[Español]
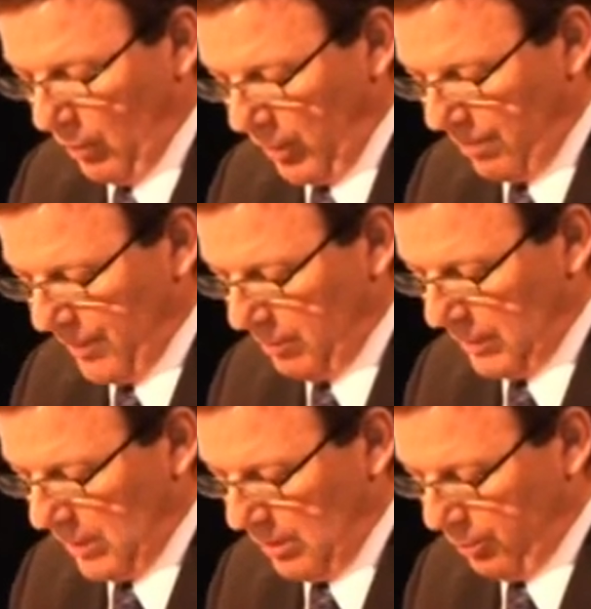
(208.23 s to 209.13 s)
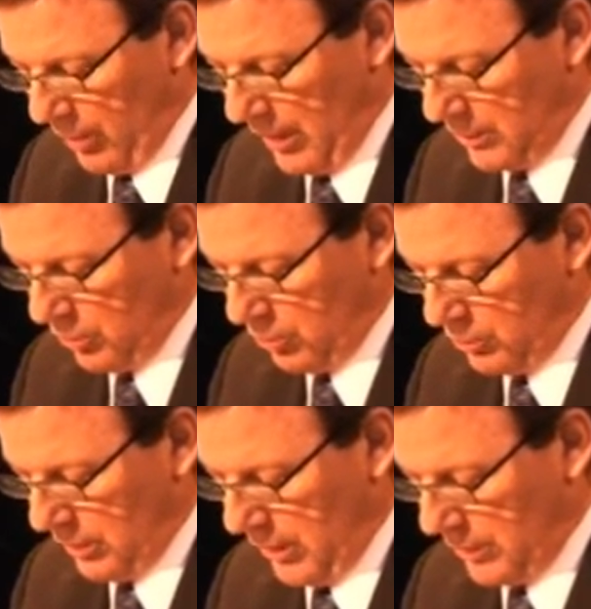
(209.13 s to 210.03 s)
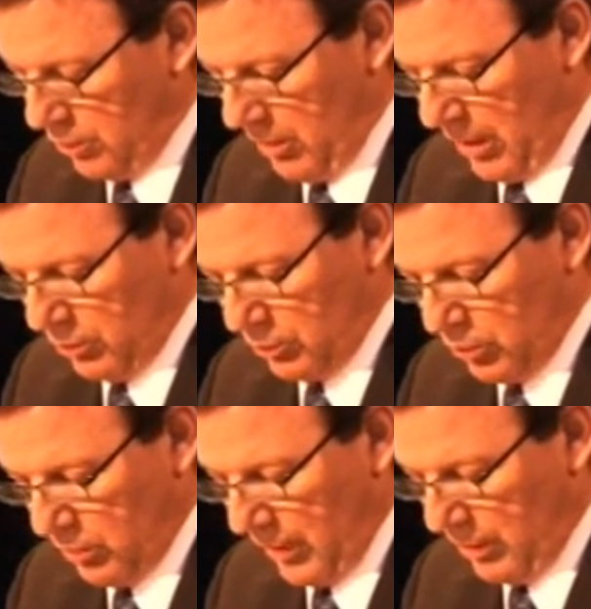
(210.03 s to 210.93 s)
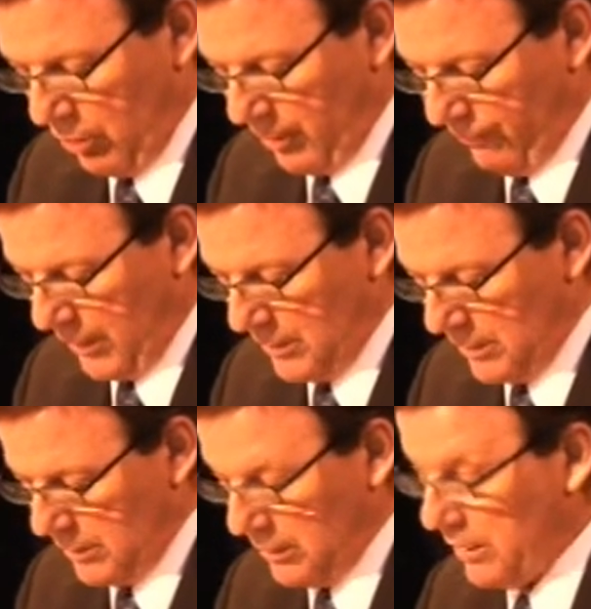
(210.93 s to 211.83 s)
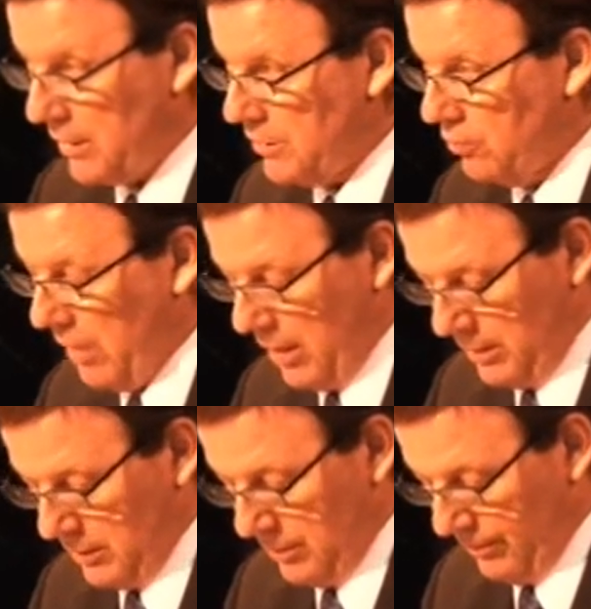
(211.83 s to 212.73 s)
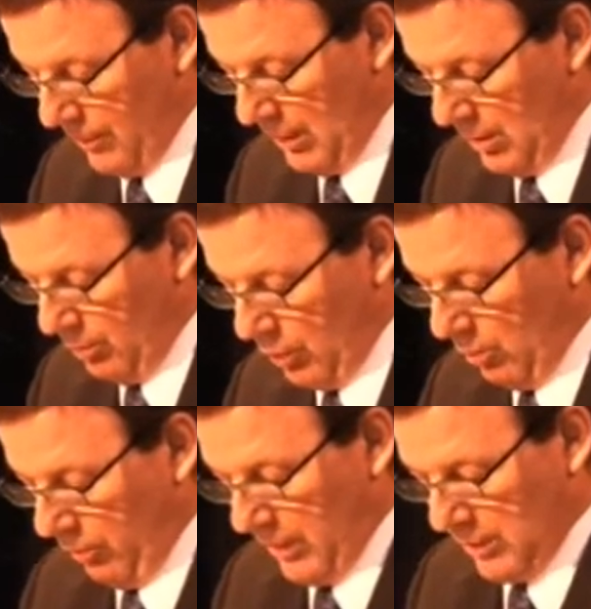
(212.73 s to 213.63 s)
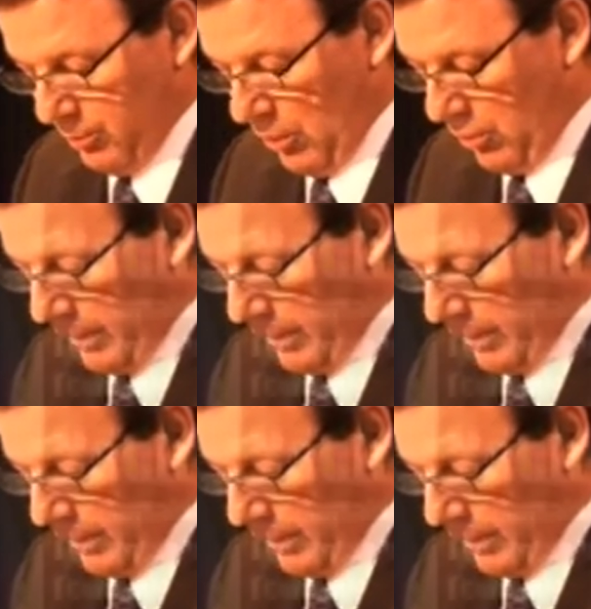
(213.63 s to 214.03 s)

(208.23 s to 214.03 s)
Me voy a permitir poner a su consideración la consulta de dos referencias internacionales promovidas por